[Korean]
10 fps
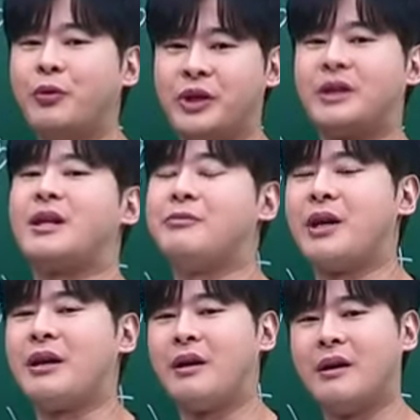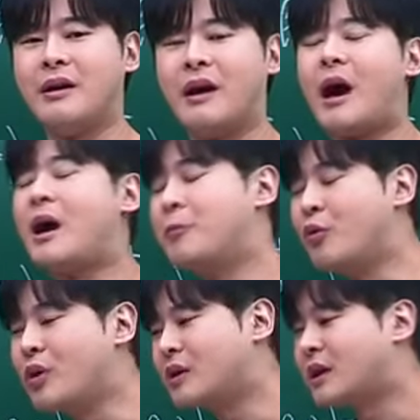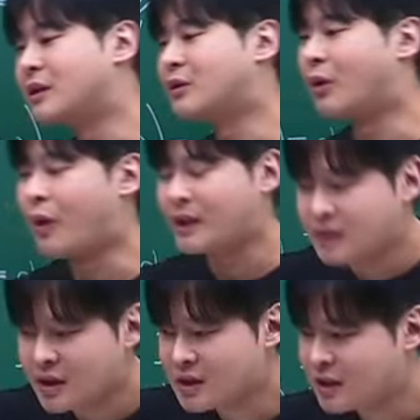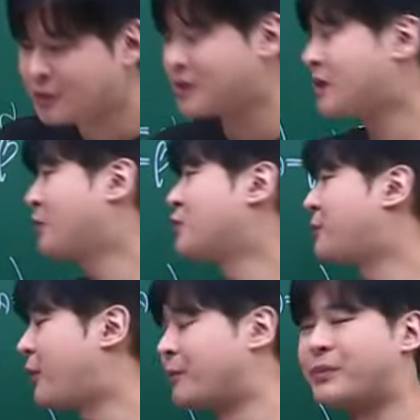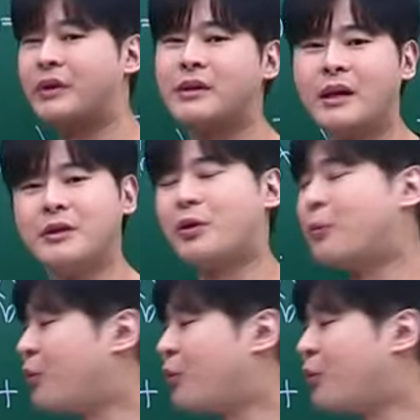모르기 때문에 아 뭔가 나는 더 확장시키고 싶어 나는 더